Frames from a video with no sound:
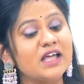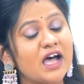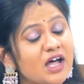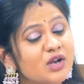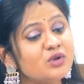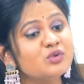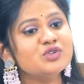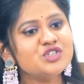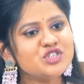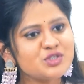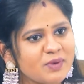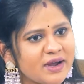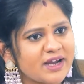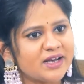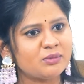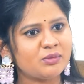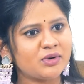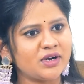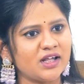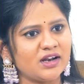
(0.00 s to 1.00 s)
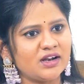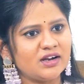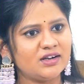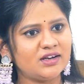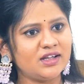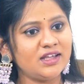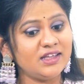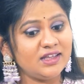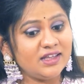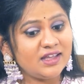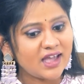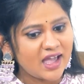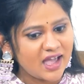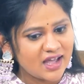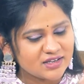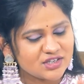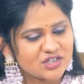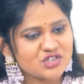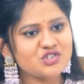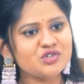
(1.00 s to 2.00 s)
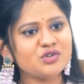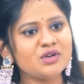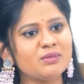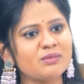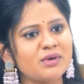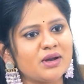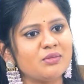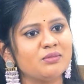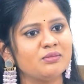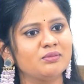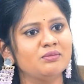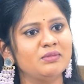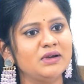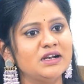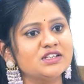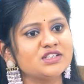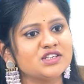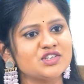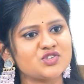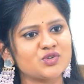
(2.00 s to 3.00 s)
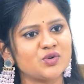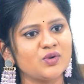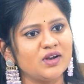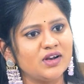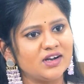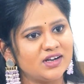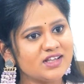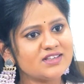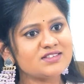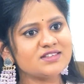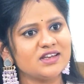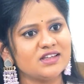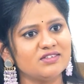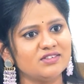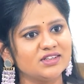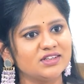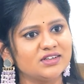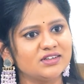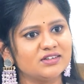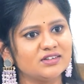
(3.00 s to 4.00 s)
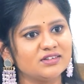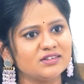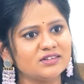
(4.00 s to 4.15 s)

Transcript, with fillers: దాని నుంచి బయటపడాలంటే ఈ యాటిట్యూడ్ని మనం బిల్డ్ చేసుకోవాలంటే అసలే విధంగా